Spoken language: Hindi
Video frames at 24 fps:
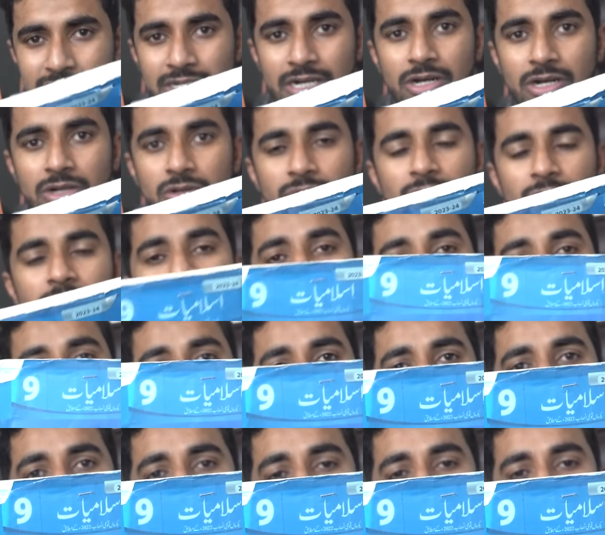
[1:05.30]
जा रहा हूँ तो
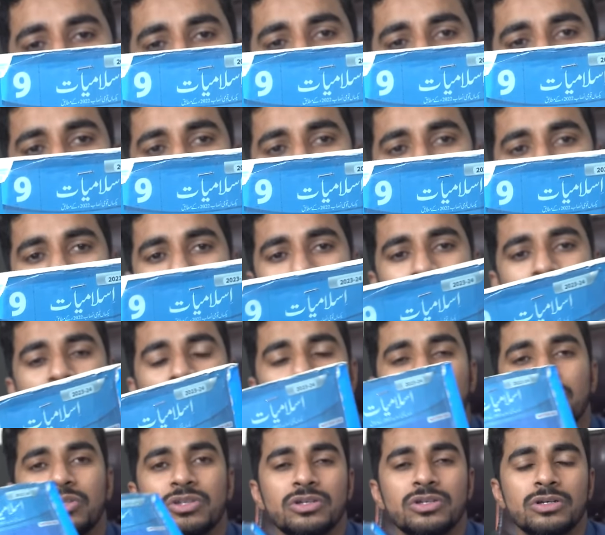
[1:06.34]
ये आप लोगों की बुक है जो
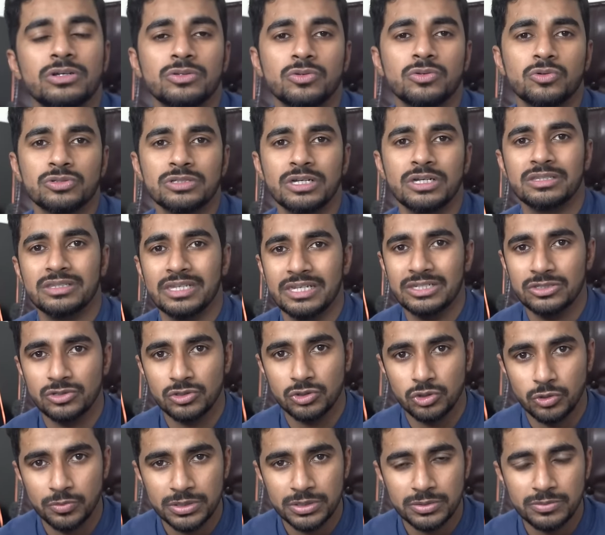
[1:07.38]
दो हज़ार तेईस और
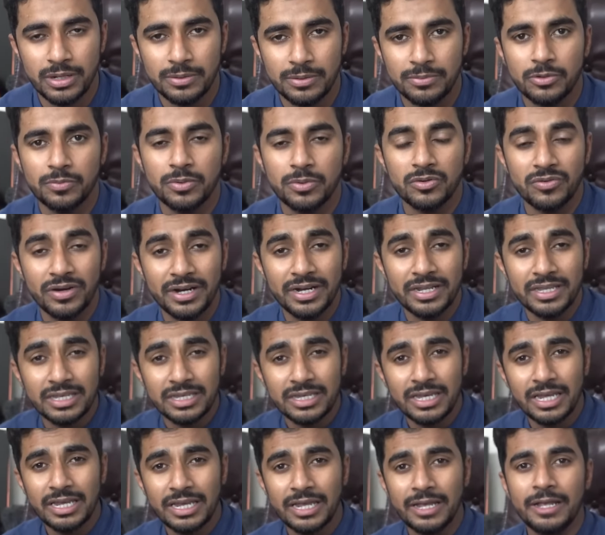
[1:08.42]
चौबीस में आपको प्रोवाइड की
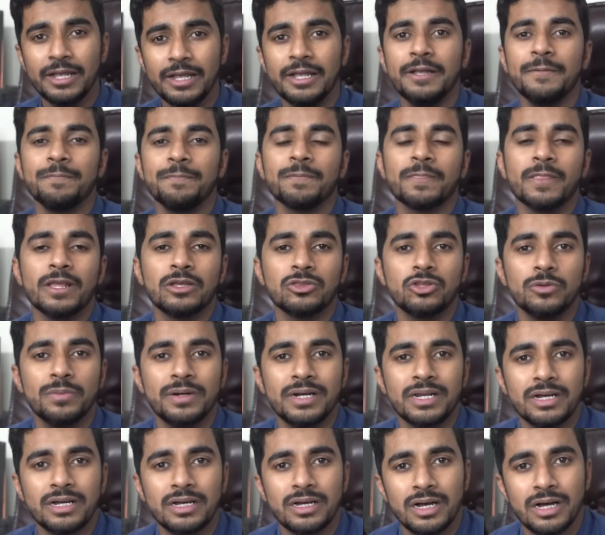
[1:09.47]
गई है तो
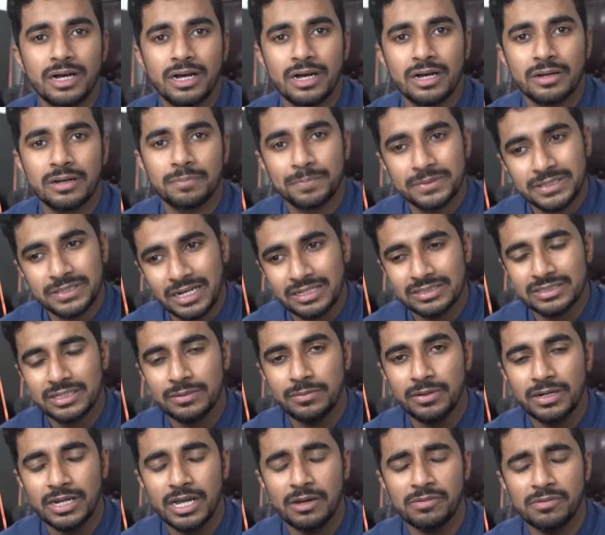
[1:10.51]
बेटा पचास
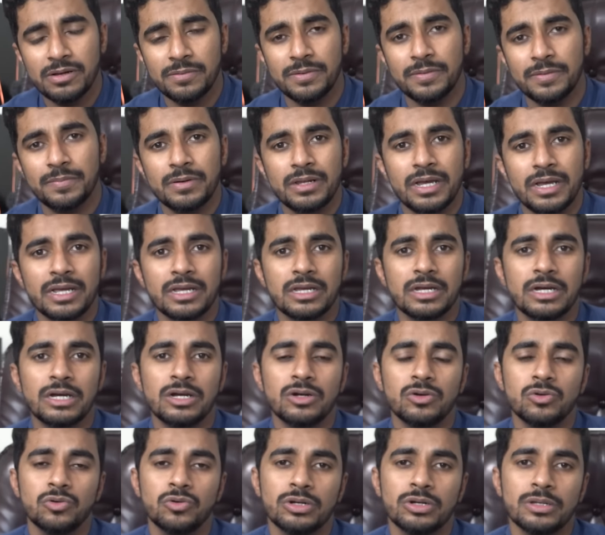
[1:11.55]
नंबर का आपका पेपर आएगा
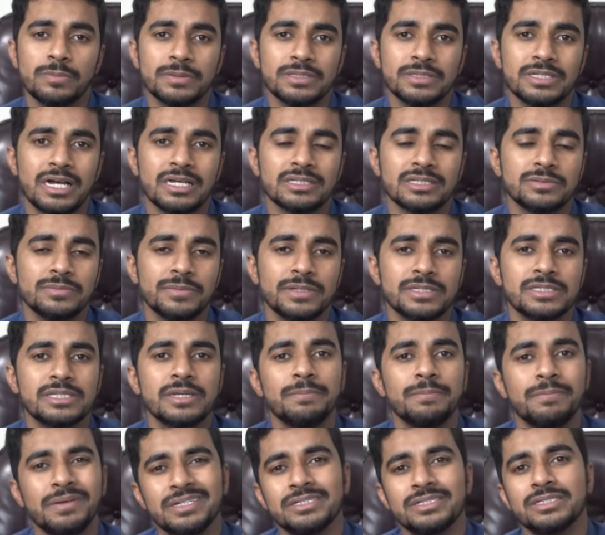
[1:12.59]
और पचास में से
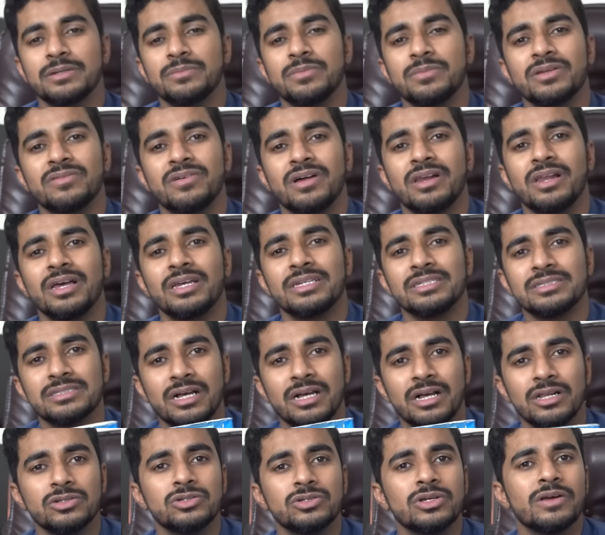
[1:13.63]
बीस नंबर वाला इस
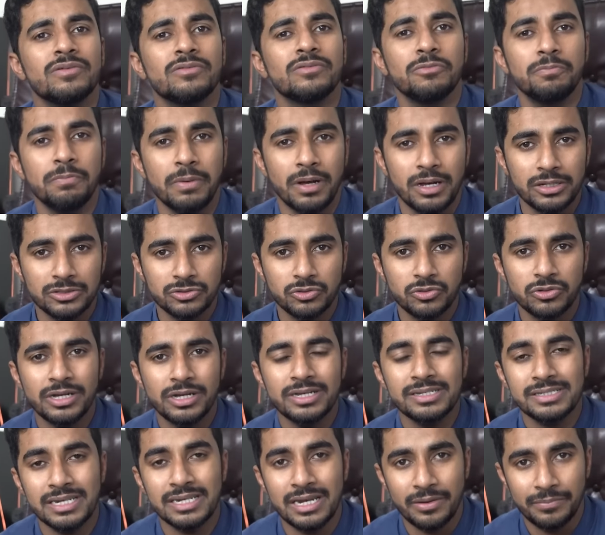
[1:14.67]
साल जो है वो पास होगा
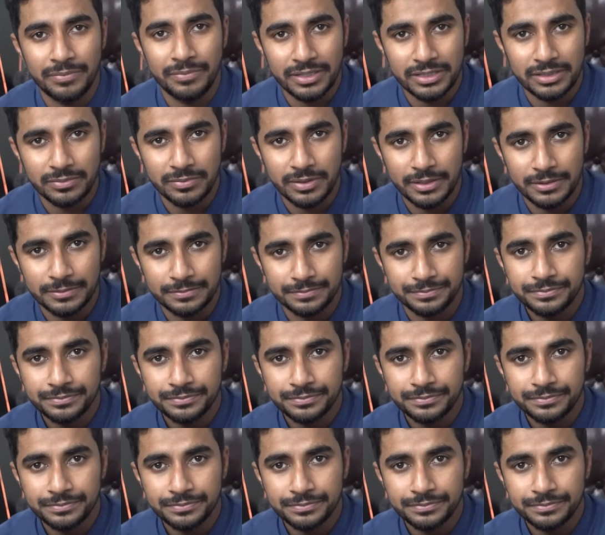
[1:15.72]
इस्लामियत में